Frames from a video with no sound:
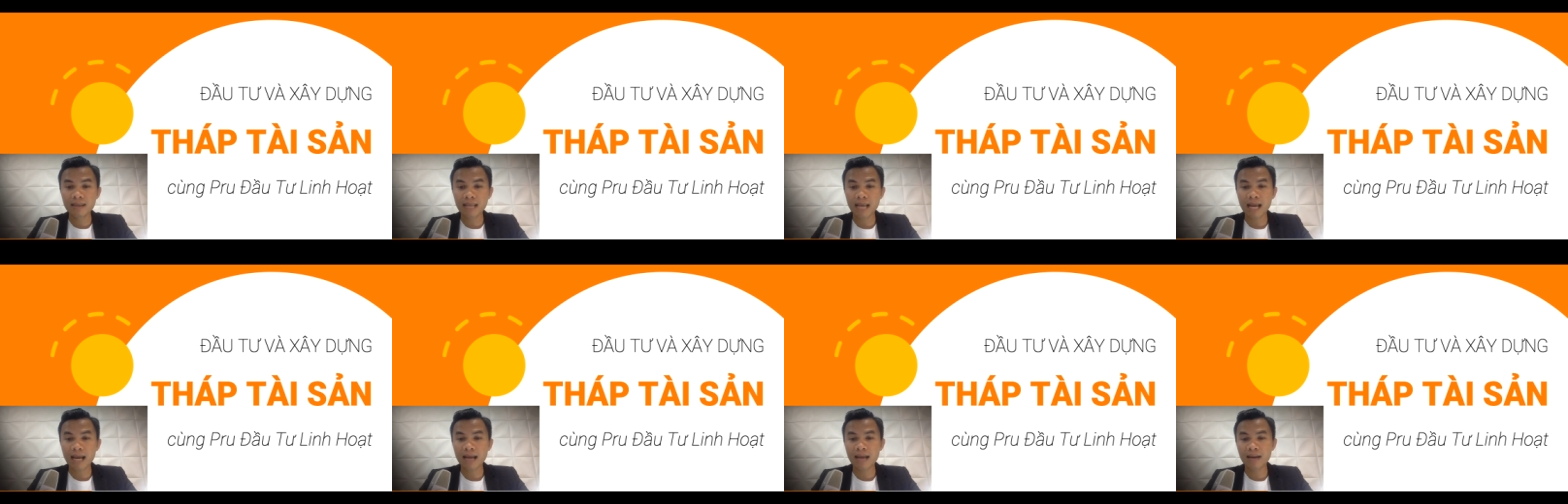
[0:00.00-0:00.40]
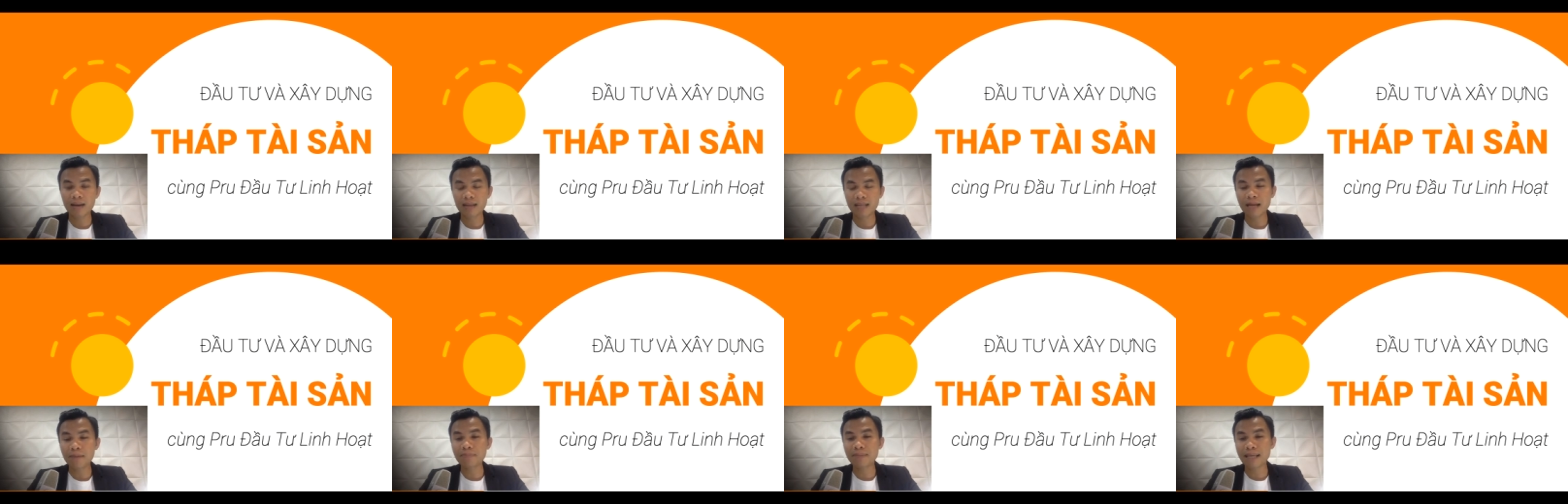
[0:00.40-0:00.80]
thay hay
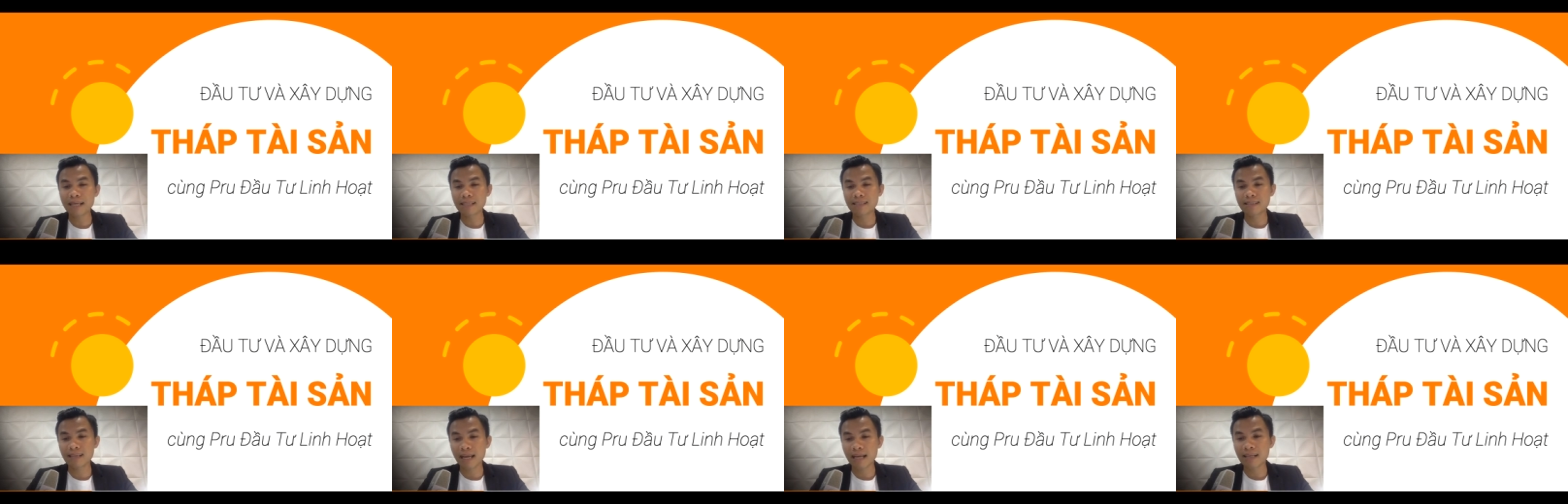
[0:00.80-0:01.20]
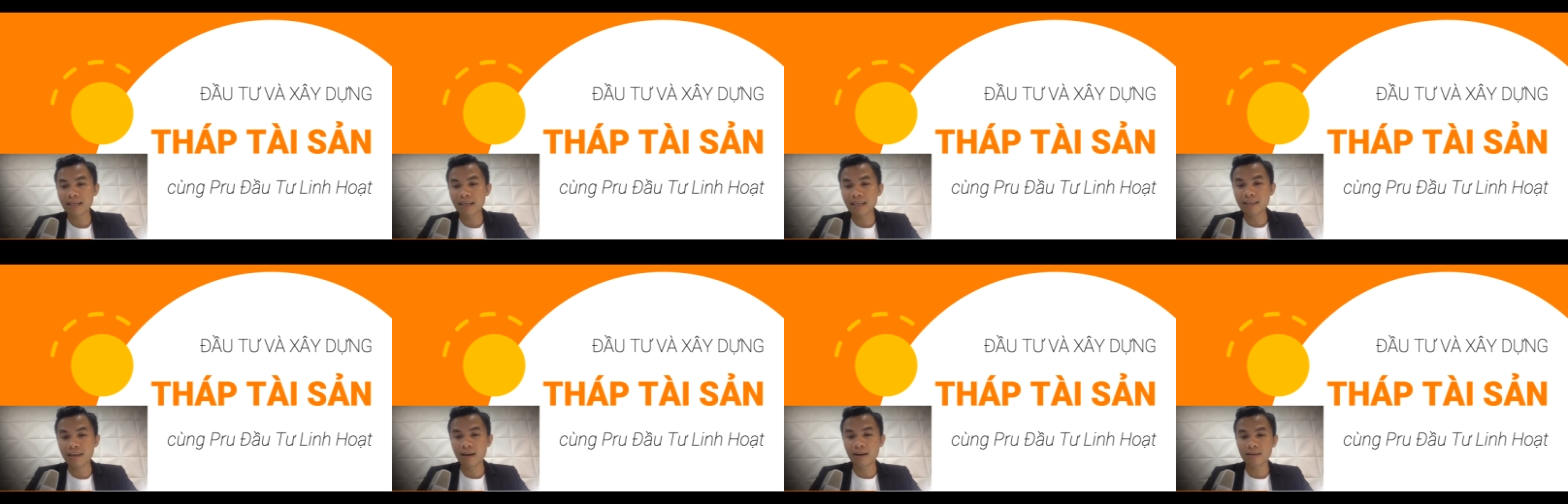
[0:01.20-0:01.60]
gọi là tháp tài
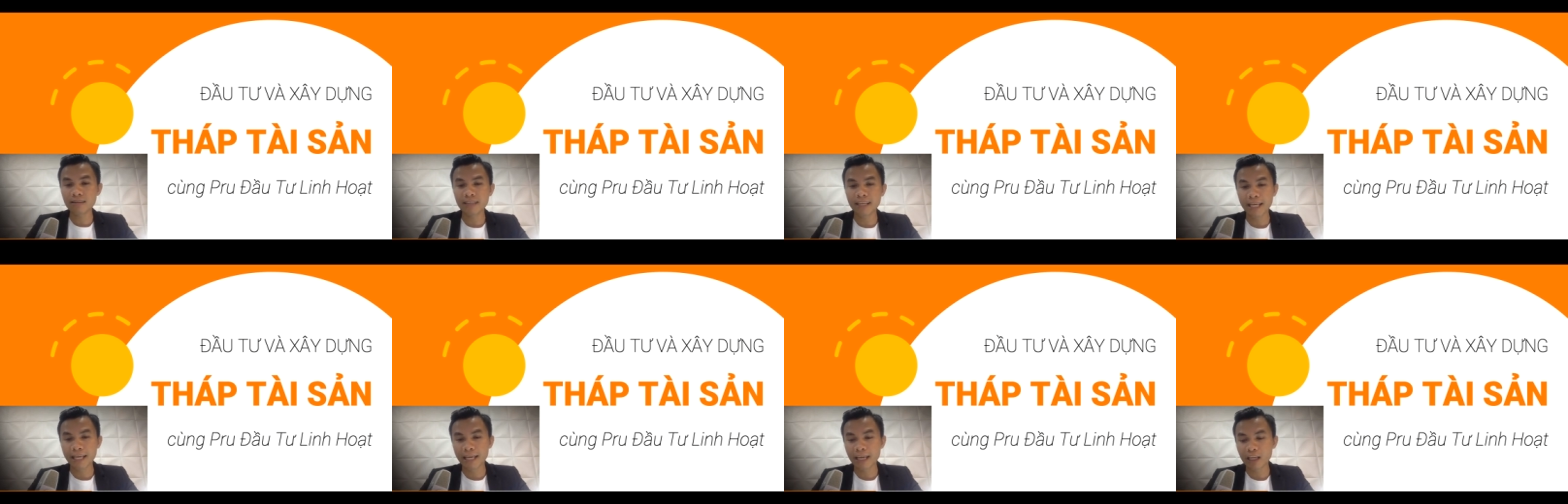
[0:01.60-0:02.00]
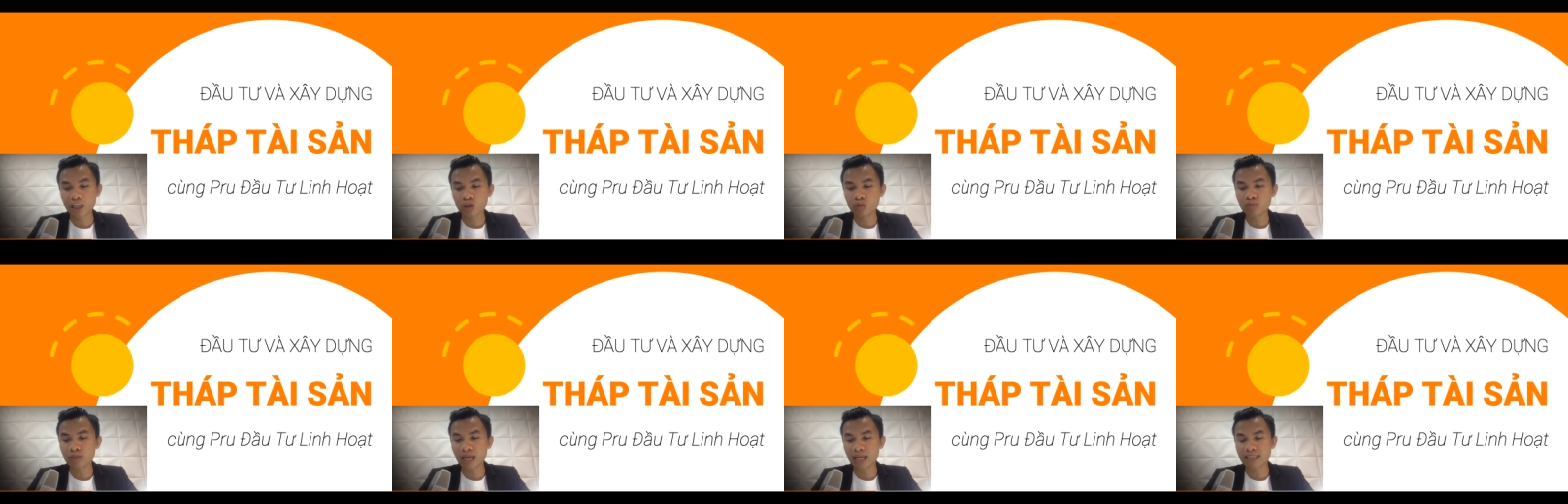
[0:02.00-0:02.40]
sản cá nhân thì
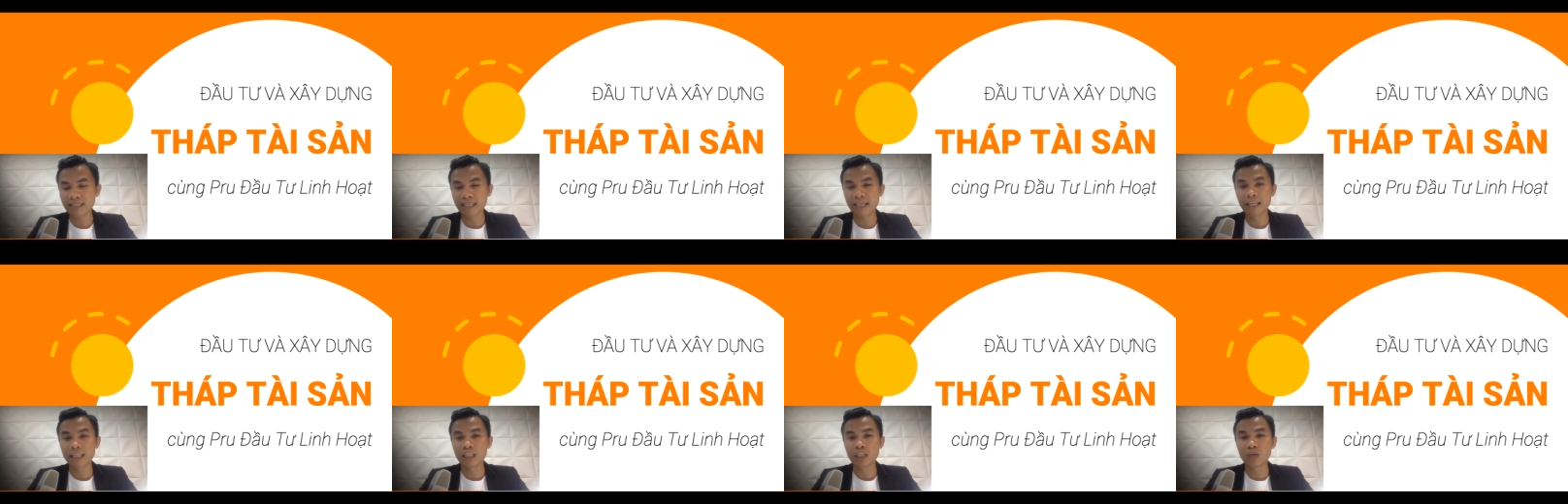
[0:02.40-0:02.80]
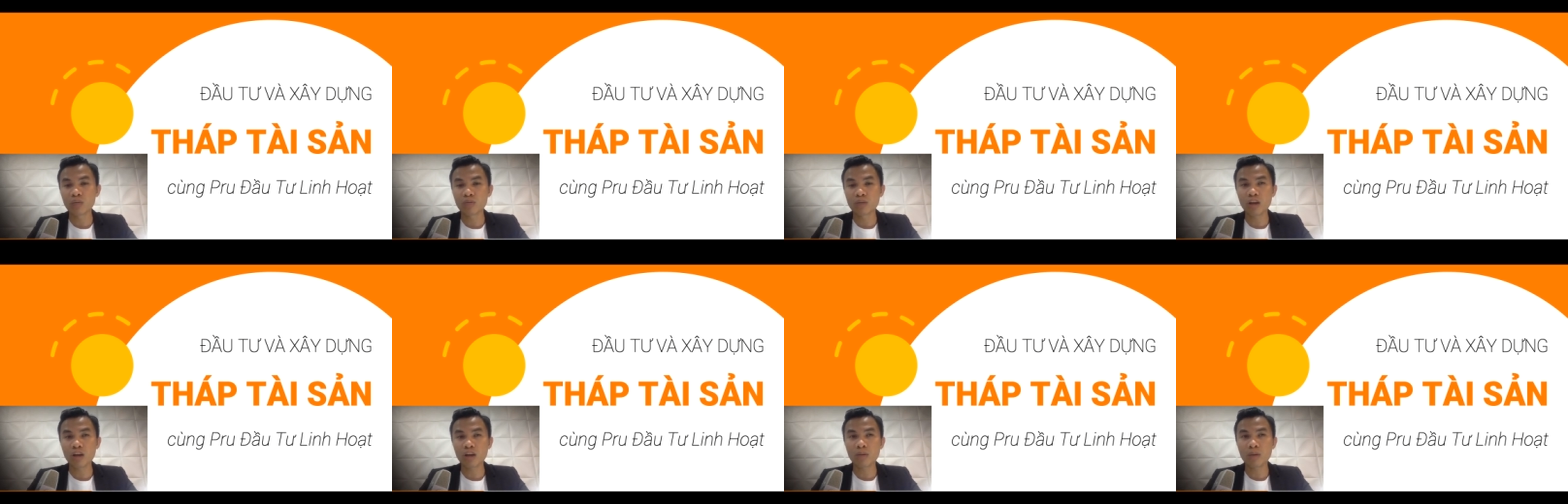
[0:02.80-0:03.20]
chúng ta sẽ hình
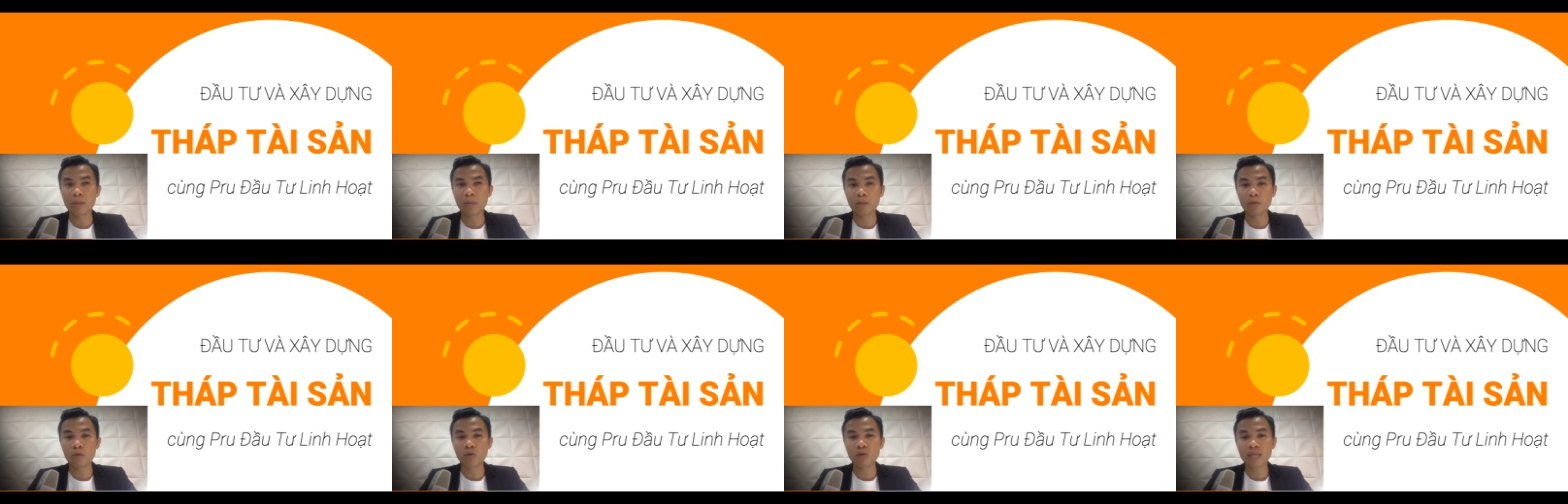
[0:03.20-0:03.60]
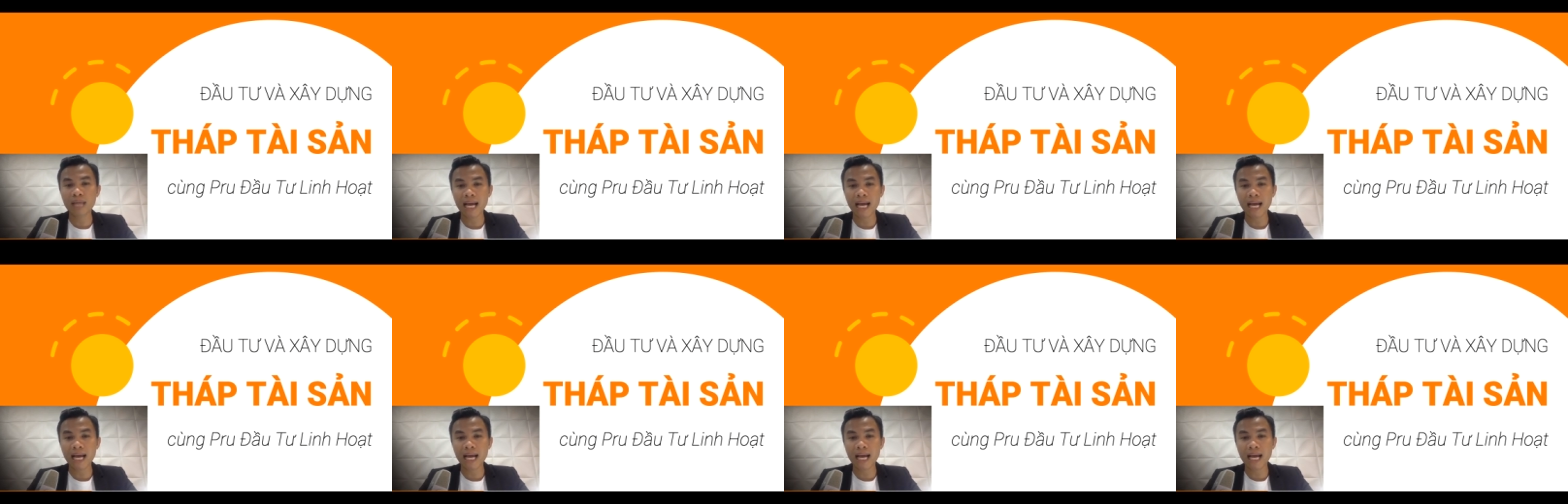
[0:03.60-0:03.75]
dung nó là một cái